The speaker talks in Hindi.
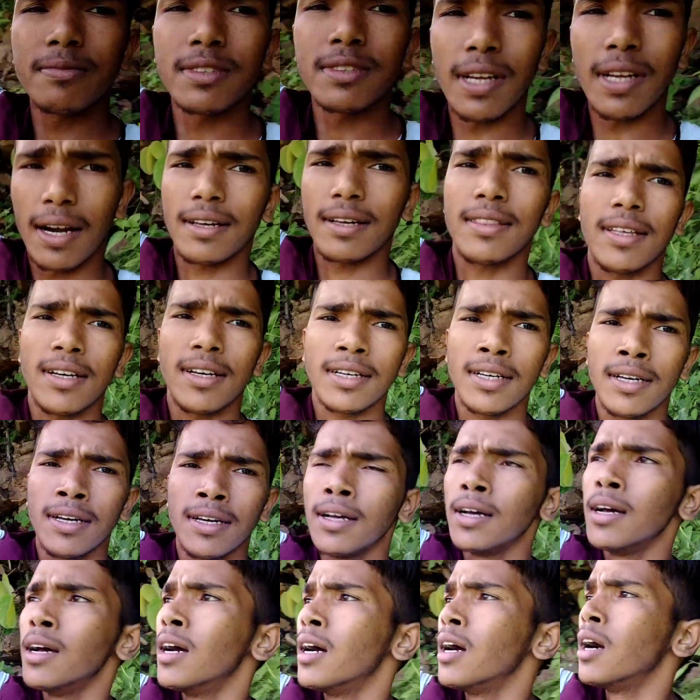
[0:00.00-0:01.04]
सड़क तक
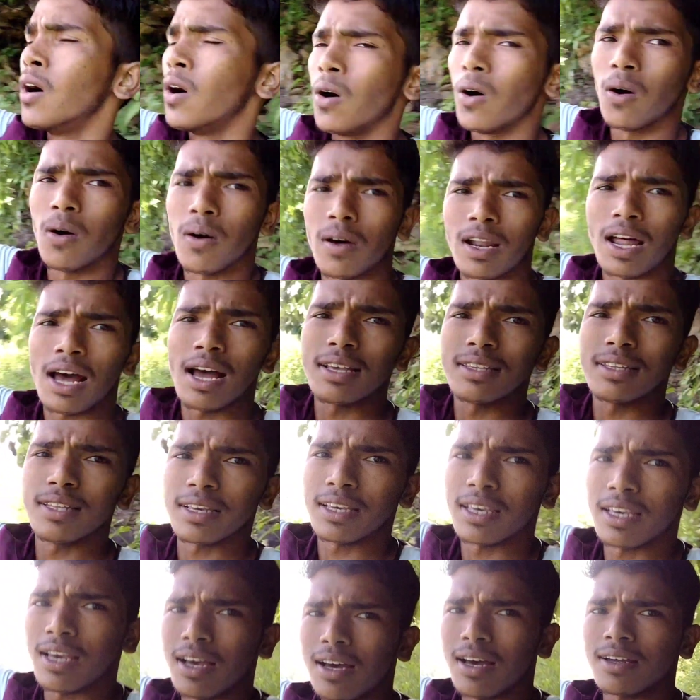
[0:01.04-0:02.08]
और आज
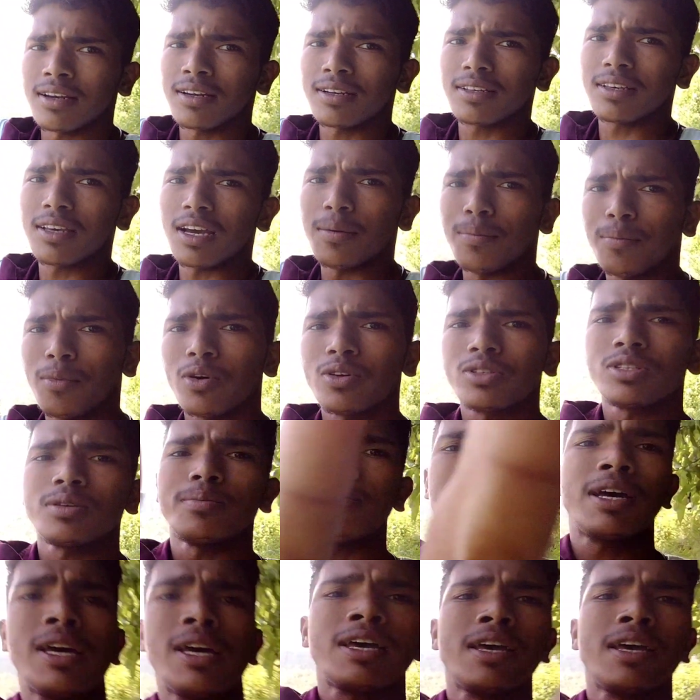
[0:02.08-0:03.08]
देखिए यार क्या मौसम है